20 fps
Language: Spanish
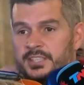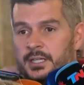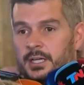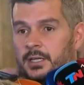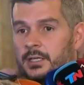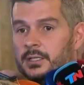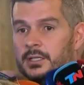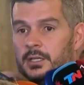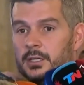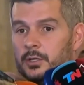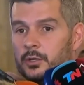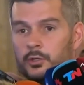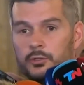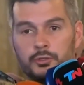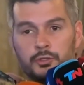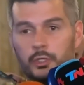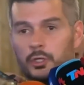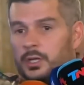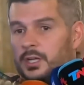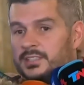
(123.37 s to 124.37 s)
decía,
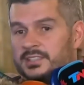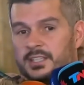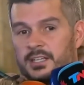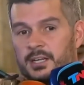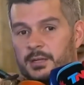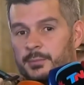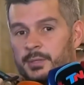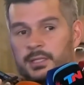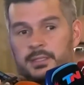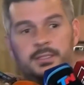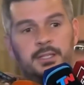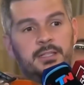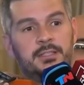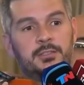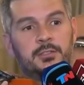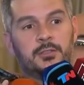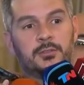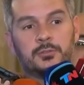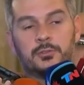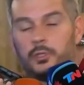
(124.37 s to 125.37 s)
con todas las
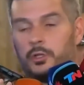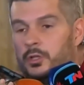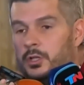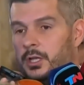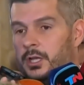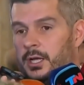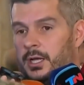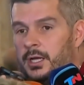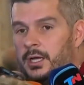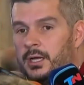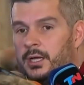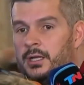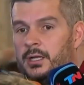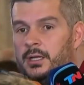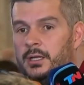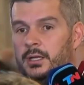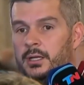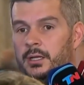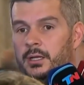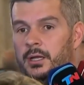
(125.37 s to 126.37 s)
herramientas, con todo
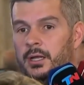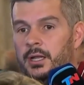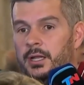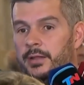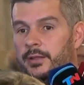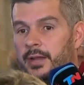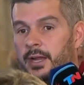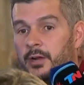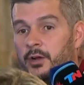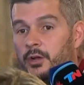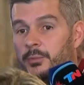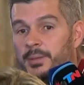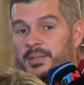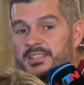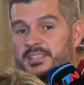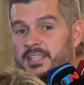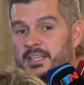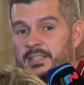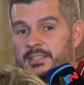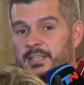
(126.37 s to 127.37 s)
el liderazgo del
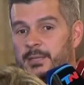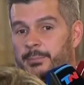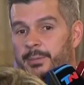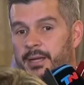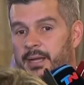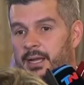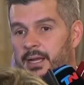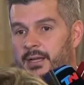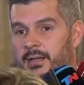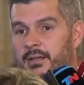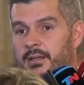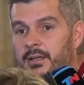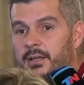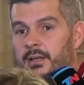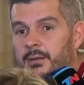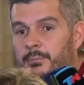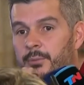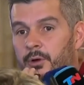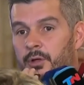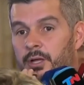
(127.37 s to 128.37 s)
presidente para
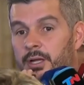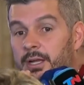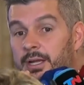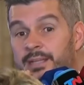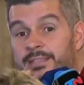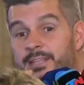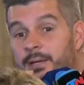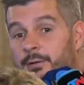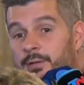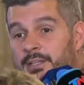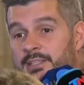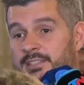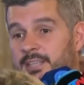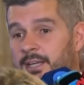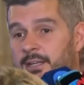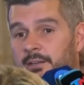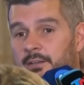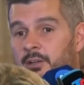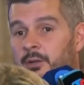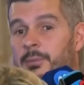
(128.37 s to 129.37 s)
poder
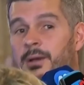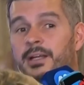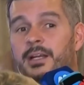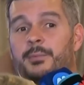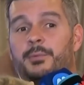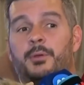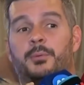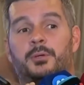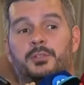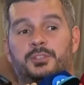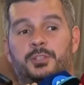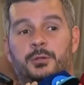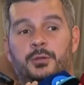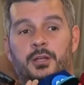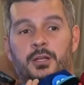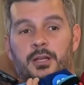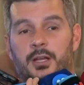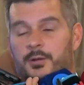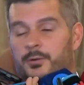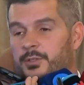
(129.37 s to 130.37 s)
estabilizar lo más rápido
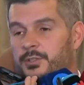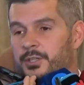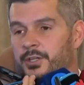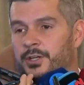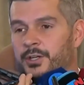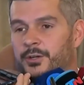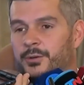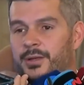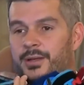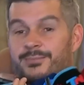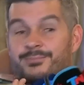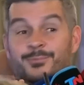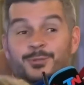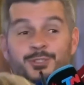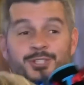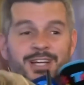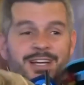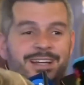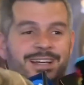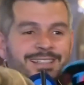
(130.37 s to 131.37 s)
posible la cuestión
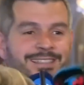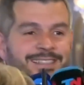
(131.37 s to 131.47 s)
económica.